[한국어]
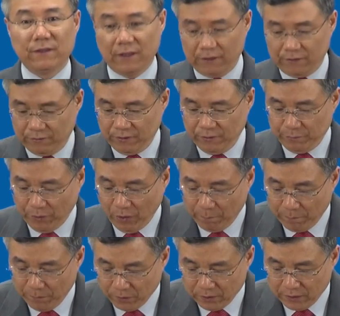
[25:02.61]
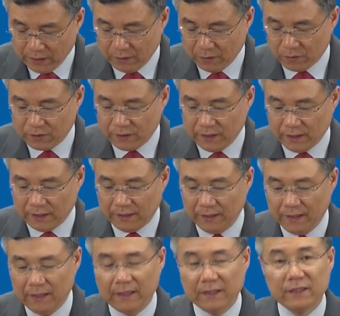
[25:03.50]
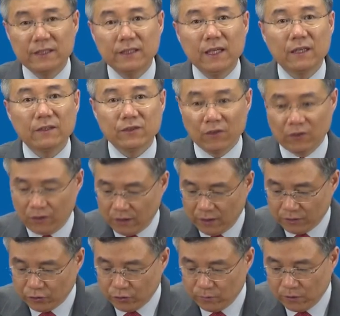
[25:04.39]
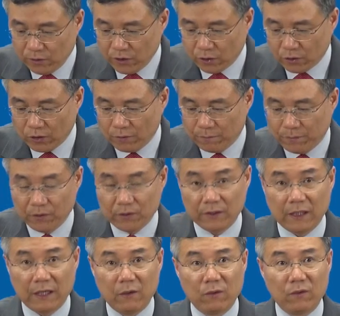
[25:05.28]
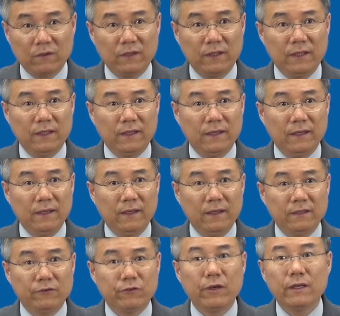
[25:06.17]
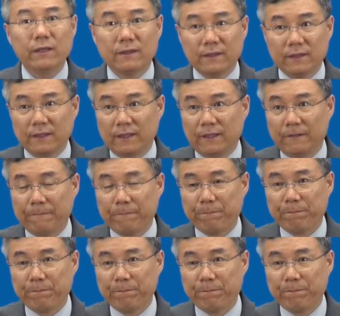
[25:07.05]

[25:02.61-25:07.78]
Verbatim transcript: 그래서 몇 번이 나오느냐? 신약 성경에 28번이 나오는데 체리티가